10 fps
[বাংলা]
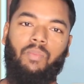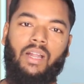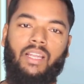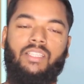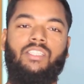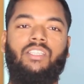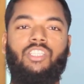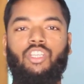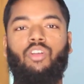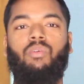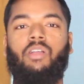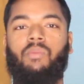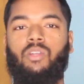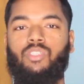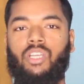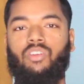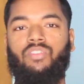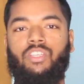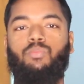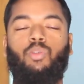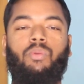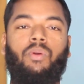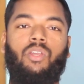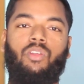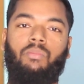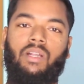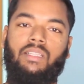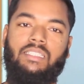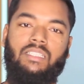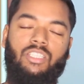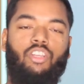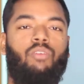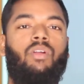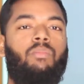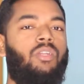বাংলাদেশের সিংহভাগ মানুষ এখন ফেসবুক ব্যবহার করে বাংলাদেশের সিংহভাগ